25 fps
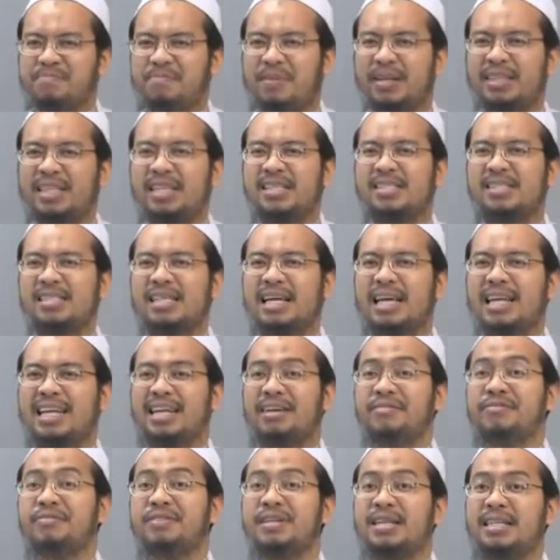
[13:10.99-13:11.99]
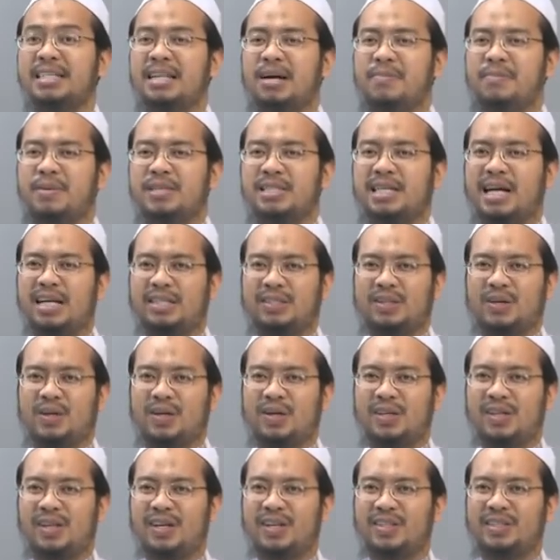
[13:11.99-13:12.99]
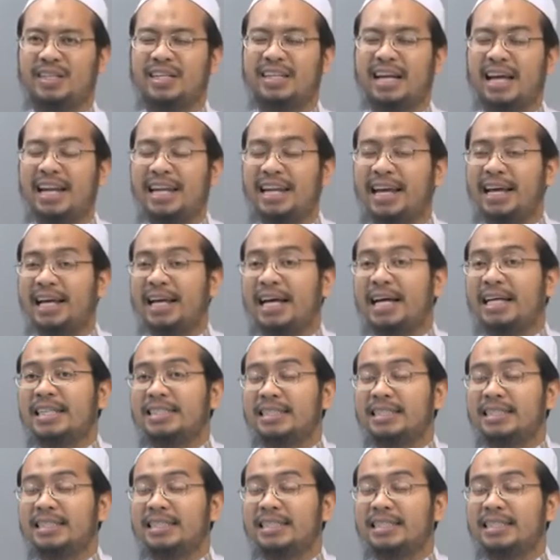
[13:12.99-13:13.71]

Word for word: ปฏิเสธหรือฝืนธรรมชาติของอัลลอฮ์ดังนั้นเนี่ย